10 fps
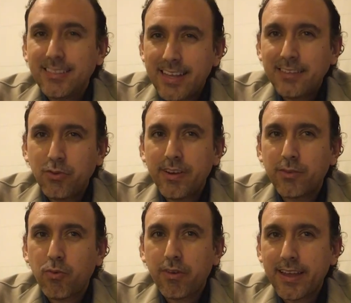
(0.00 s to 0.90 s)
Y si eres un
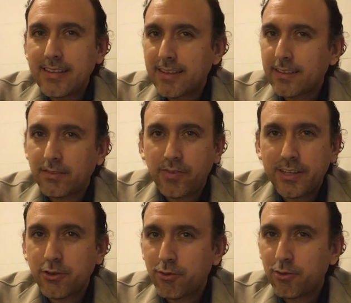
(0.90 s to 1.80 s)
networker
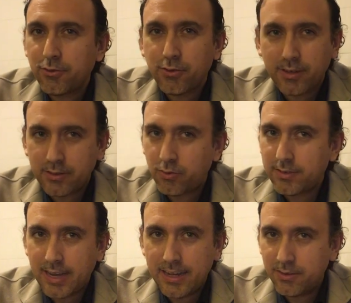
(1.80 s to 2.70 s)
insatisfecho con tus
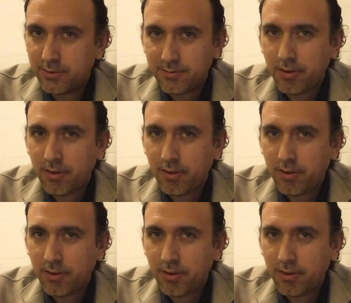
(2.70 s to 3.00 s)
resultados,